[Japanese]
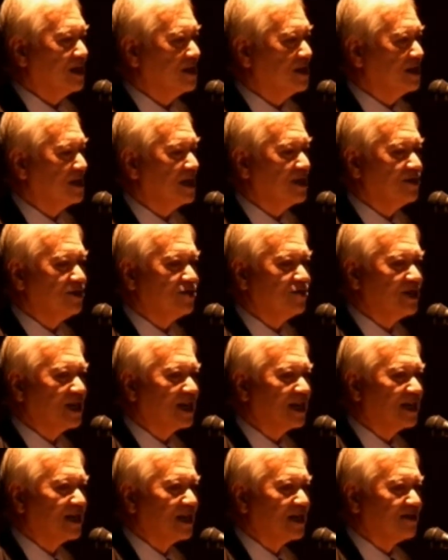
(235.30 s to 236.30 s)
は
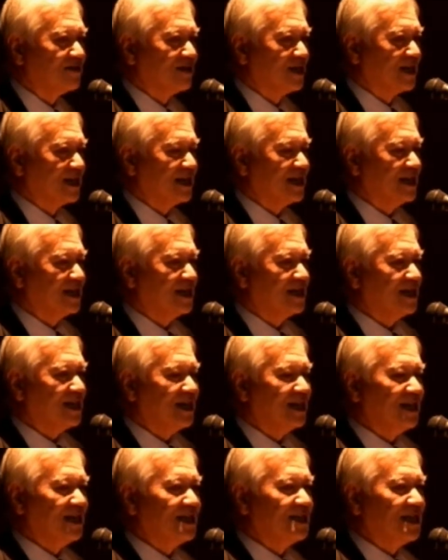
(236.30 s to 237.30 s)
2017年とはなかなか
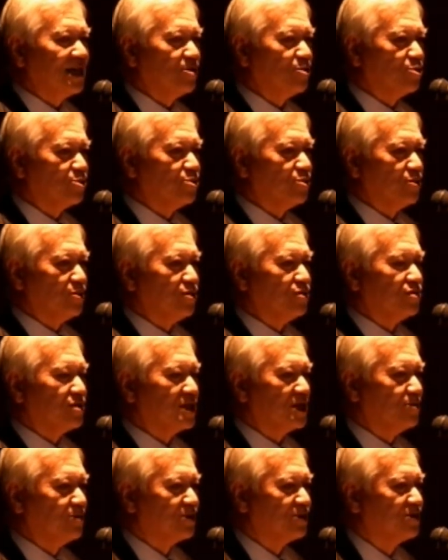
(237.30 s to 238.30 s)
大変だろうという
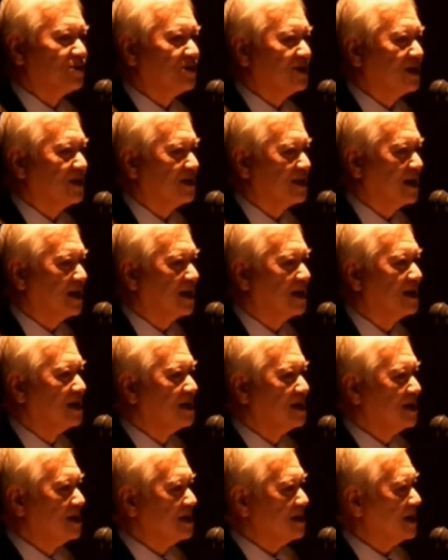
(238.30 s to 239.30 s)
気もするんですが
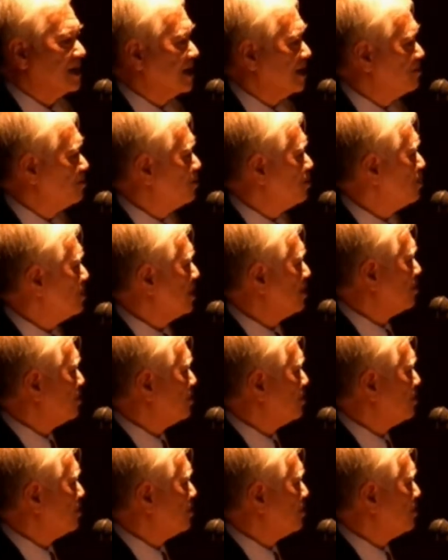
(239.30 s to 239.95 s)
ただ一方で